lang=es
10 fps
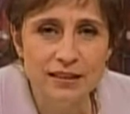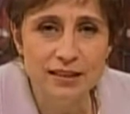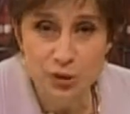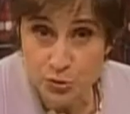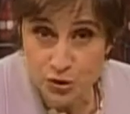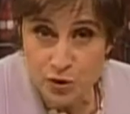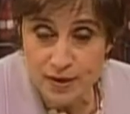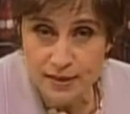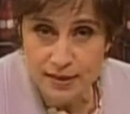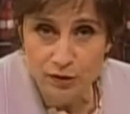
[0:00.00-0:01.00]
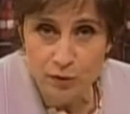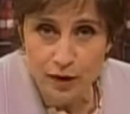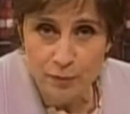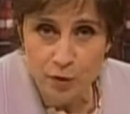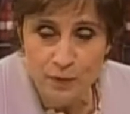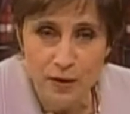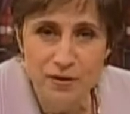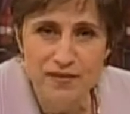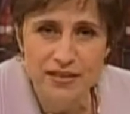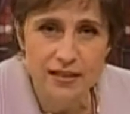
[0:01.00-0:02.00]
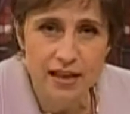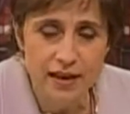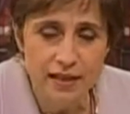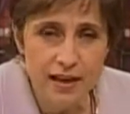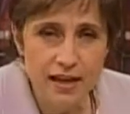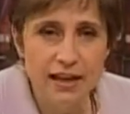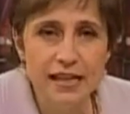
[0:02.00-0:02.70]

en discusiones dentro de la propia universidad